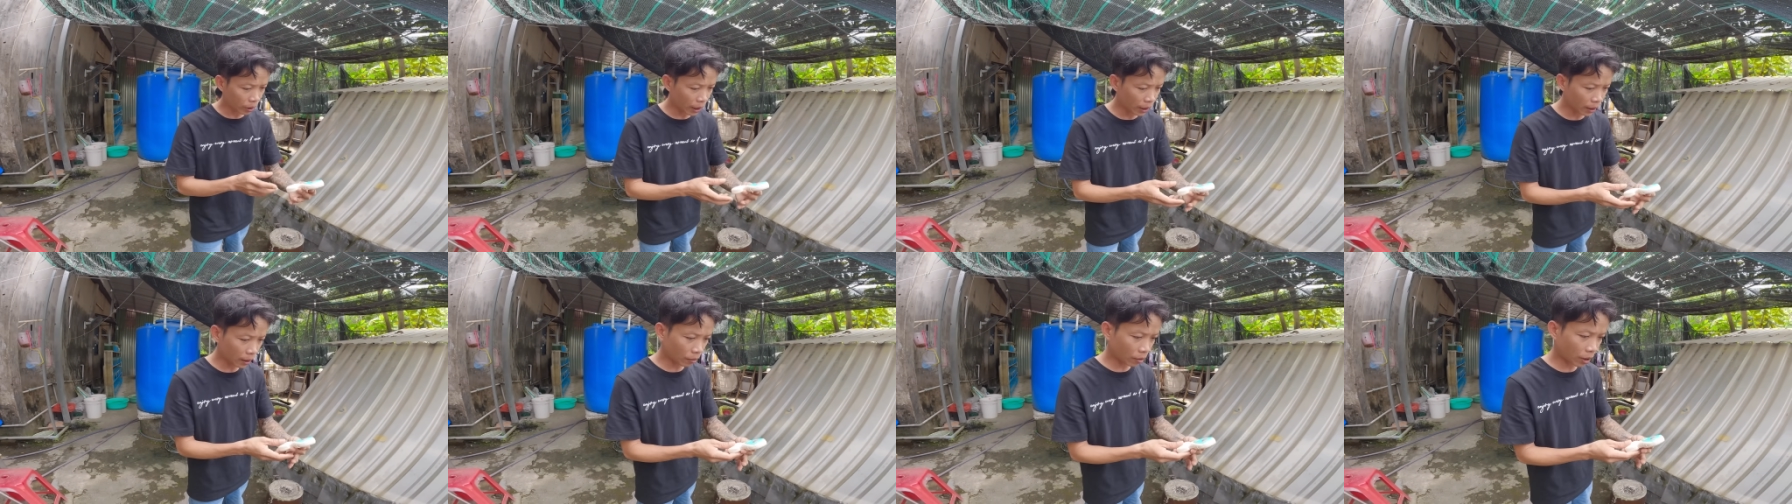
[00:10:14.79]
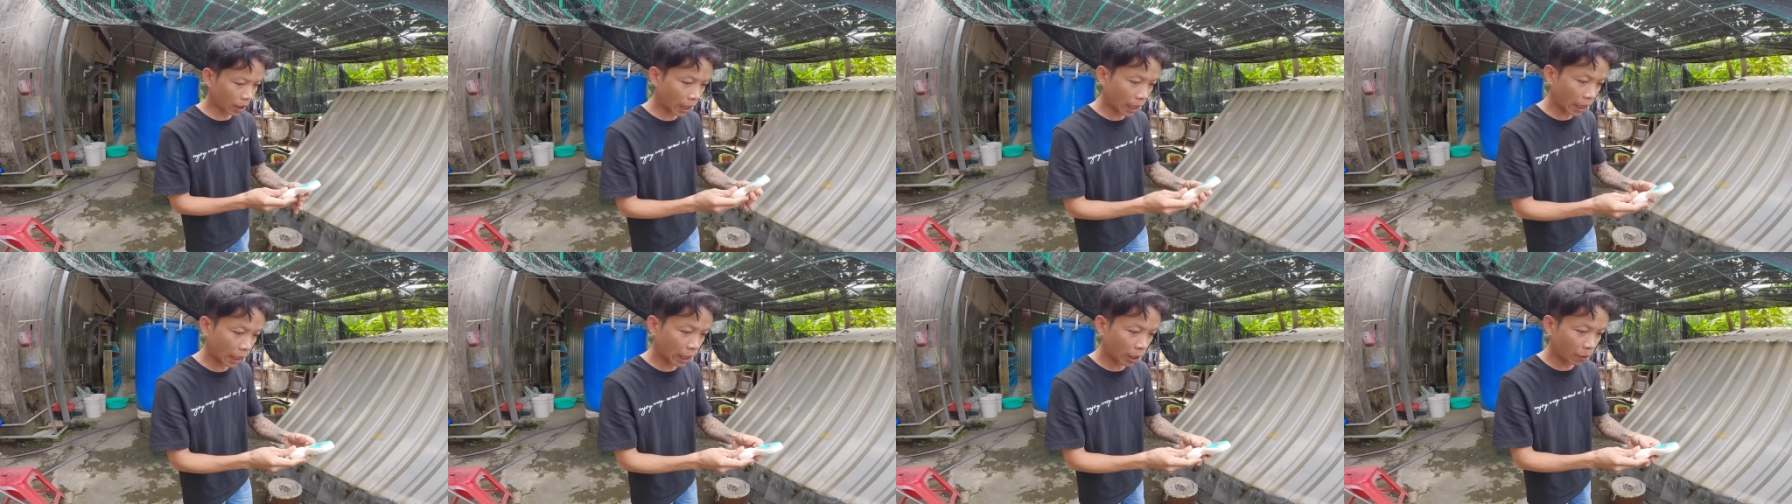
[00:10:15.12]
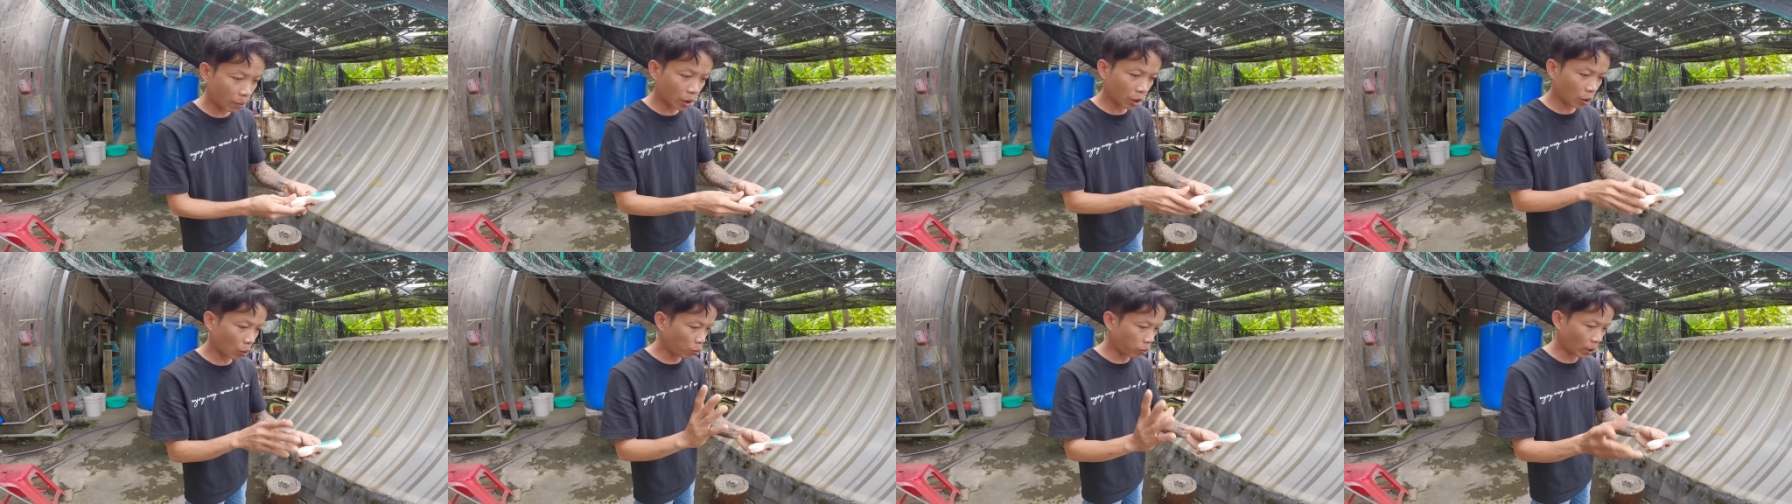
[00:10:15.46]
tiếng tao xài nếu
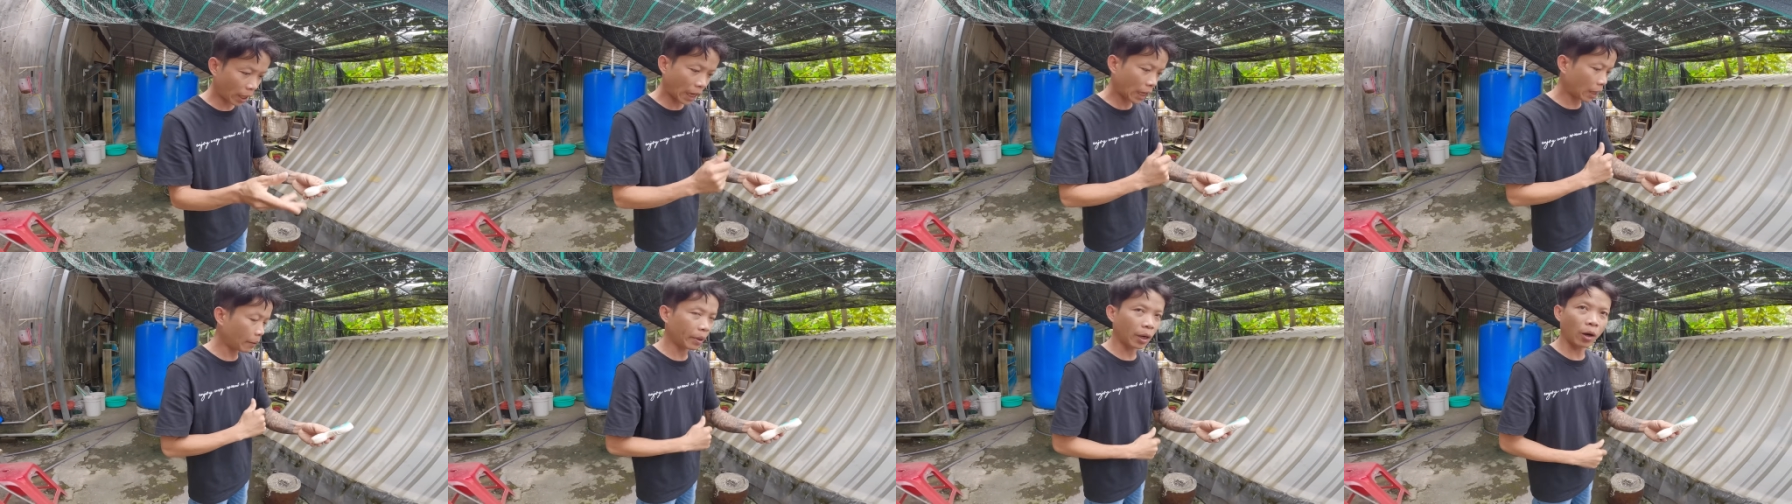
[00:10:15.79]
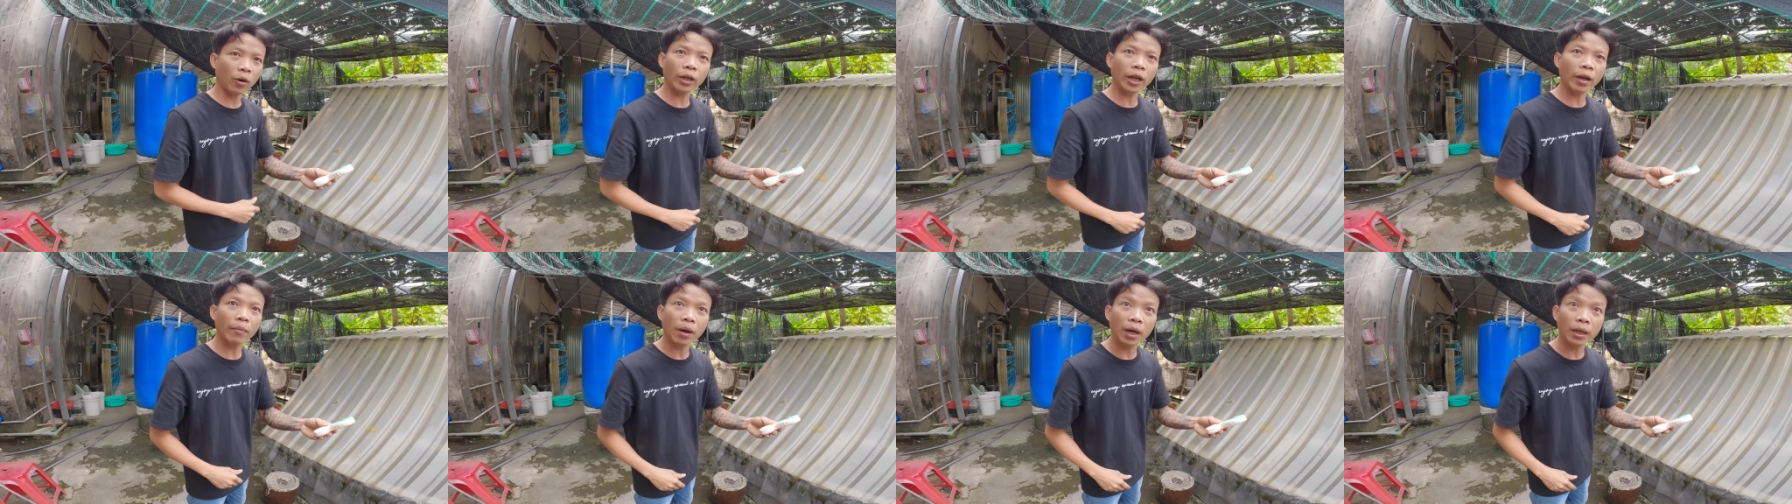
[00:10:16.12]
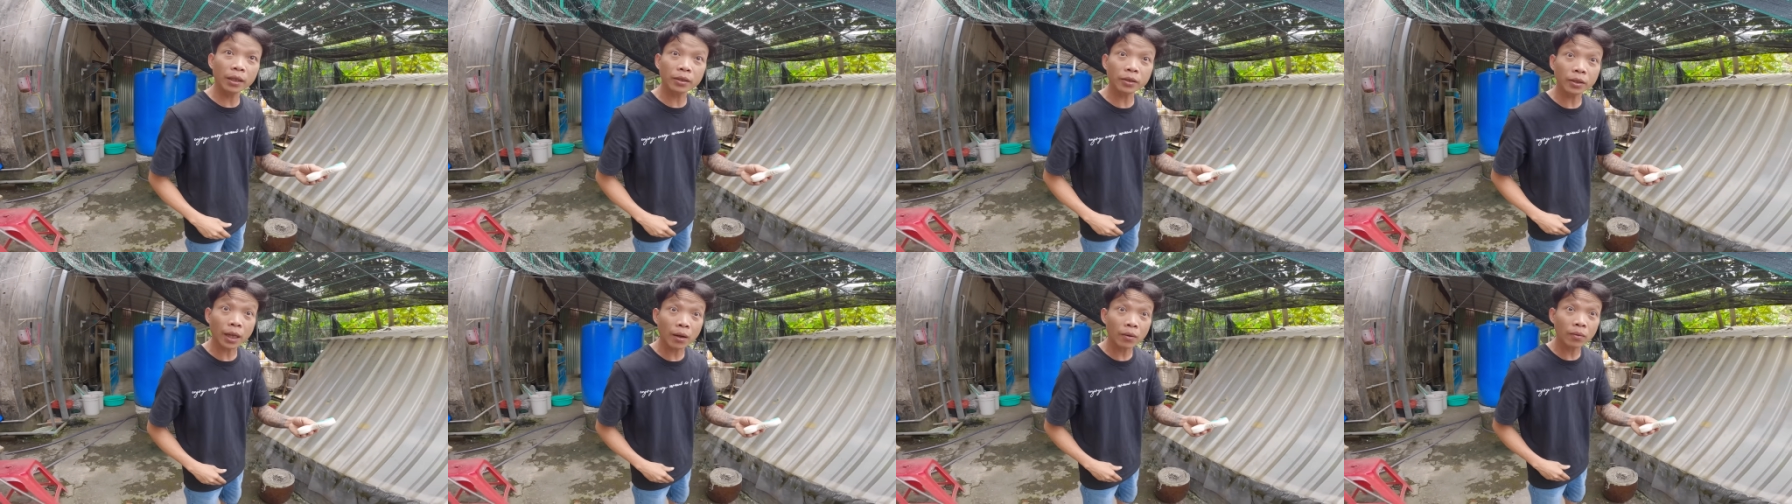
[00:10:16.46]
mà trục trặc là mày đổi cái
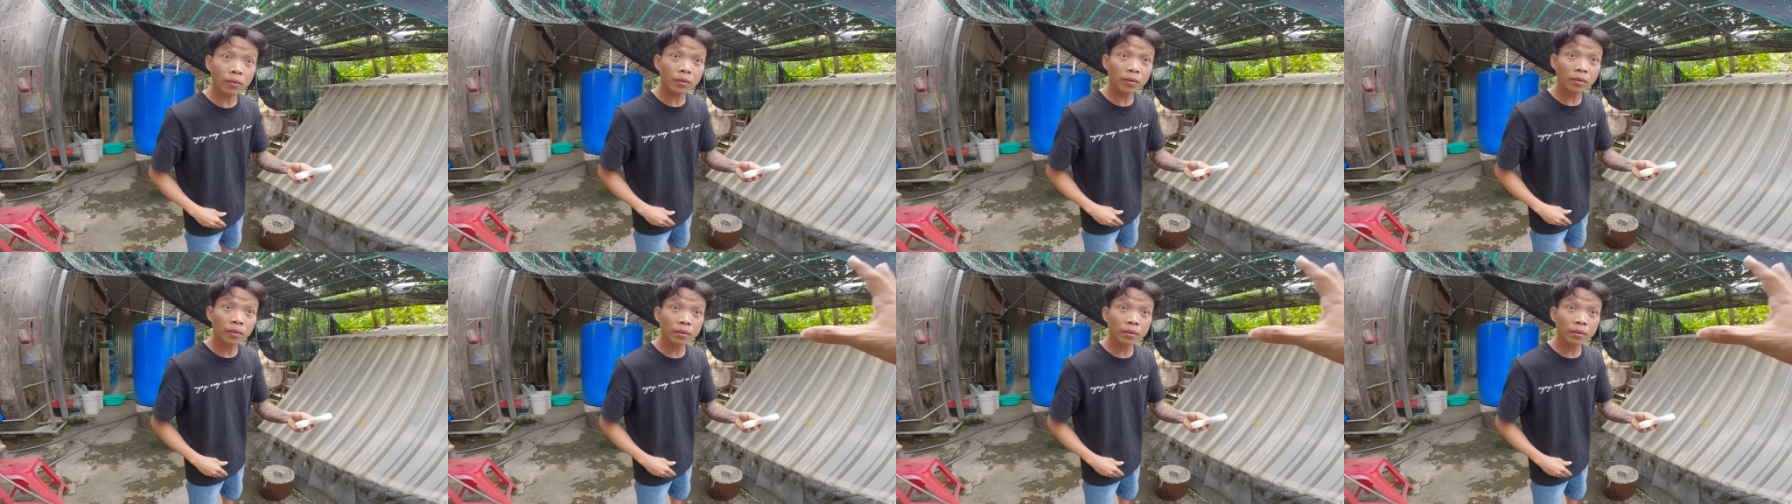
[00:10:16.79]
mới cho tao trả